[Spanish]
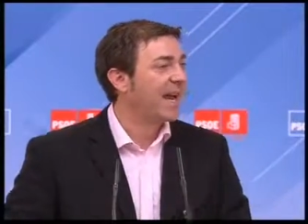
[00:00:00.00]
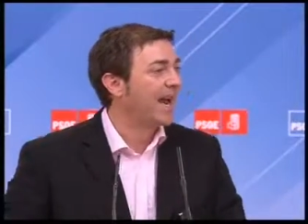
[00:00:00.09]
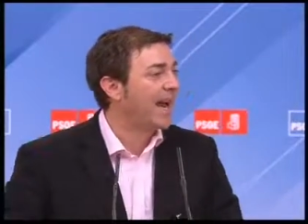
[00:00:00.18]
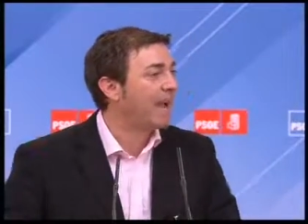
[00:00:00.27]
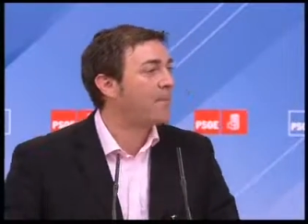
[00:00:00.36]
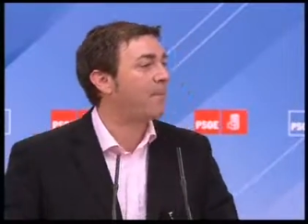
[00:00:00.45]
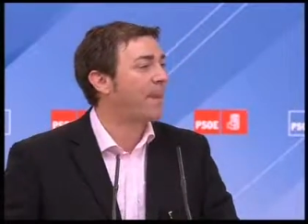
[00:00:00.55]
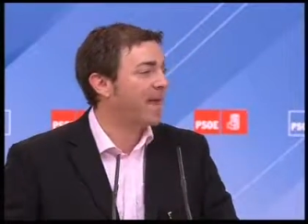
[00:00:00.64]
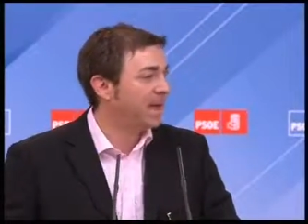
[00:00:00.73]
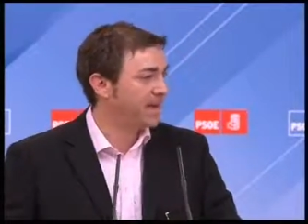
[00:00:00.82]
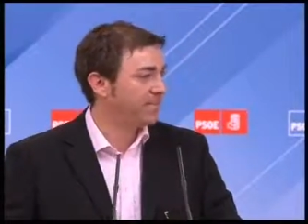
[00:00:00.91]
Qué
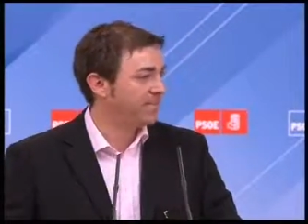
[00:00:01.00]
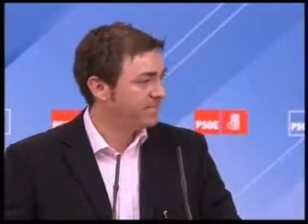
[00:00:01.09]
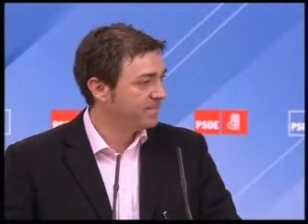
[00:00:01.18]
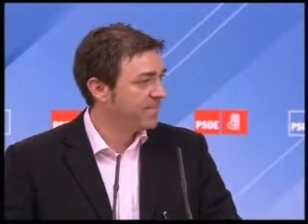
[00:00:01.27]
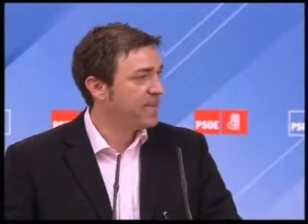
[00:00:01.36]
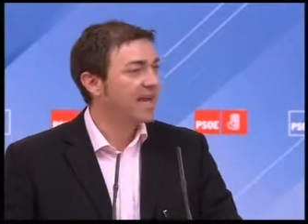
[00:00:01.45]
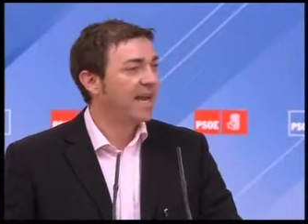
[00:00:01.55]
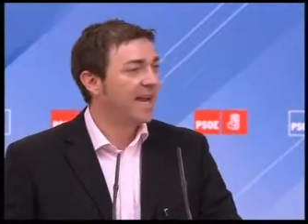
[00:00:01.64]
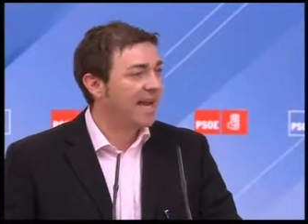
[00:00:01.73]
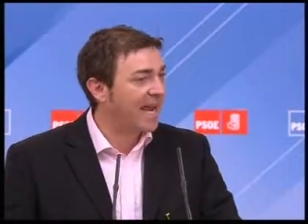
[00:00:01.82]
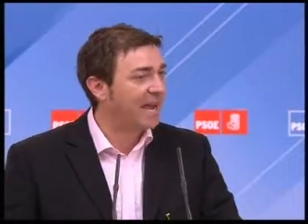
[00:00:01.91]
pena,
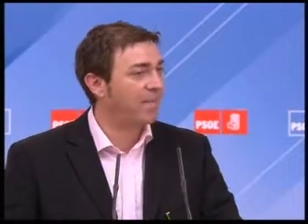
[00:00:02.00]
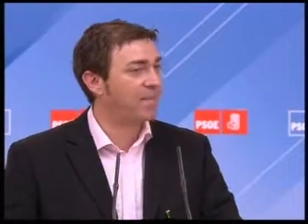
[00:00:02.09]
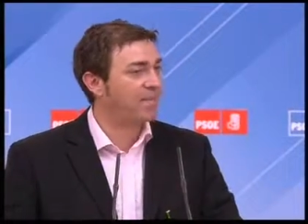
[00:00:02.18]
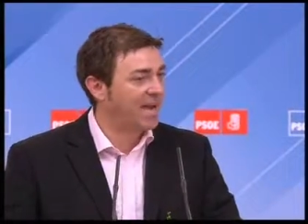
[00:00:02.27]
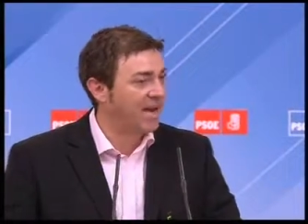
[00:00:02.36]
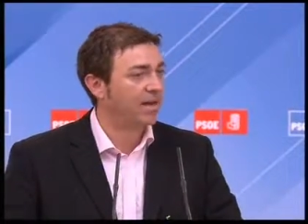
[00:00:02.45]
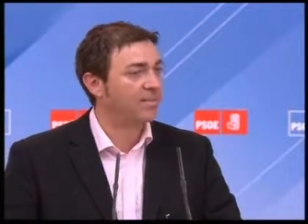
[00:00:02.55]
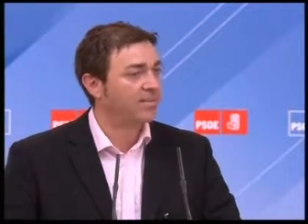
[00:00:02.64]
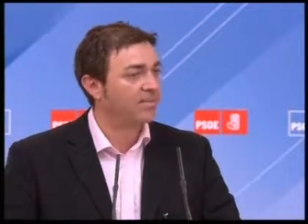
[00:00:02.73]
qué pena.